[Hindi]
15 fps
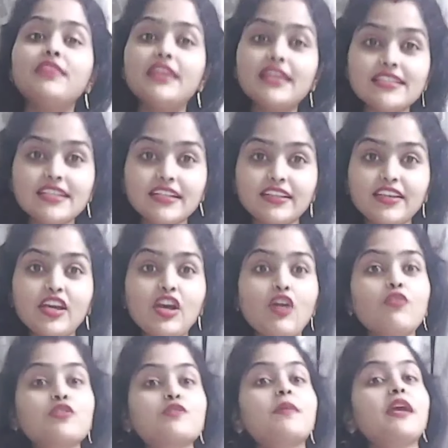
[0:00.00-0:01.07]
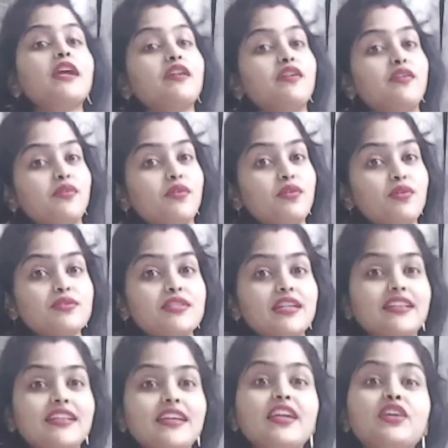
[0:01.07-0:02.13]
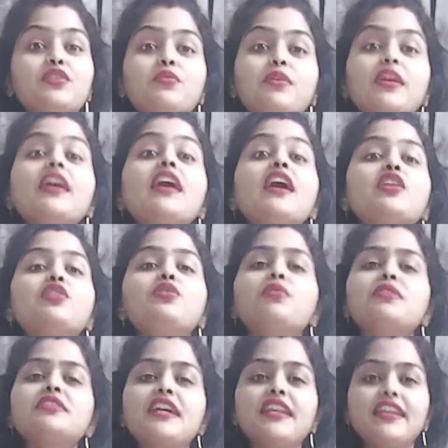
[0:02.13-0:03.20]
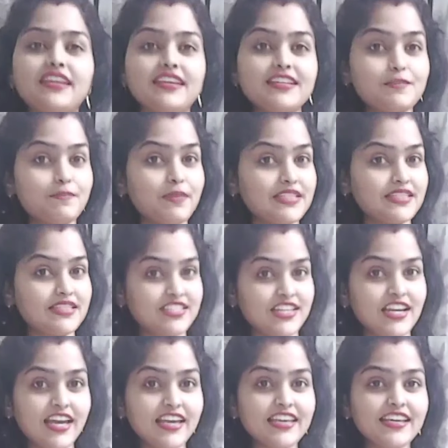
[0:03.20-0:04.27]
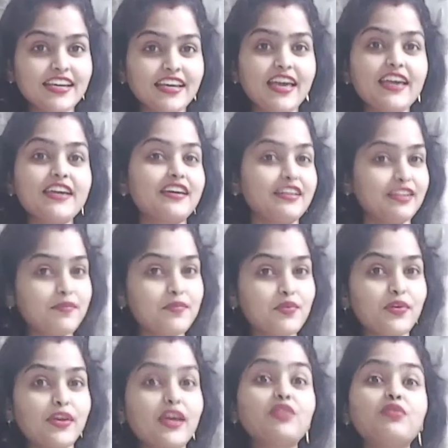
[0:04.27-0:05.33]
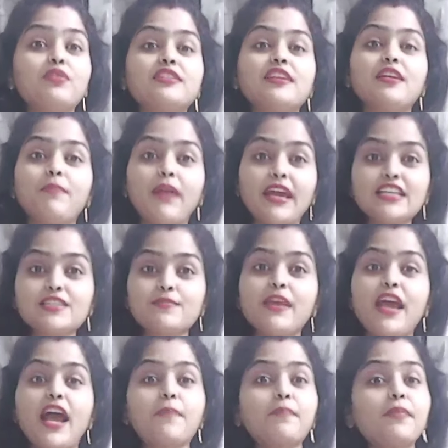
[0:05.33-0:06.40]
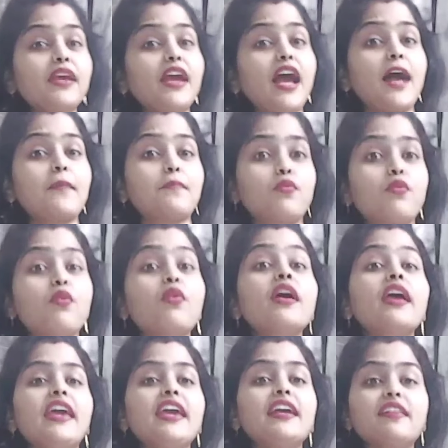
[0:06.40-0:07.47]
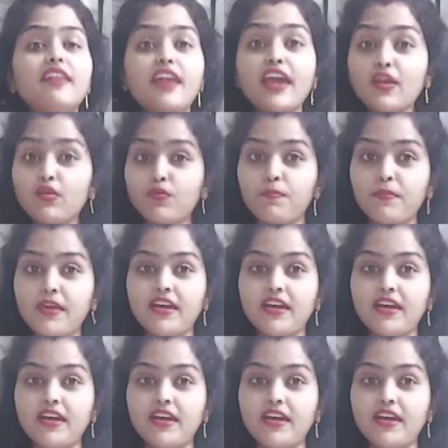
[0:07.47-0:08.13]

देख सकते हैं और उसमें इनरोल हो सकते हैं क्योंकि 2021 बस चला ही गया है खत्म हो गया 2022 में अपने आप को एक नए रूप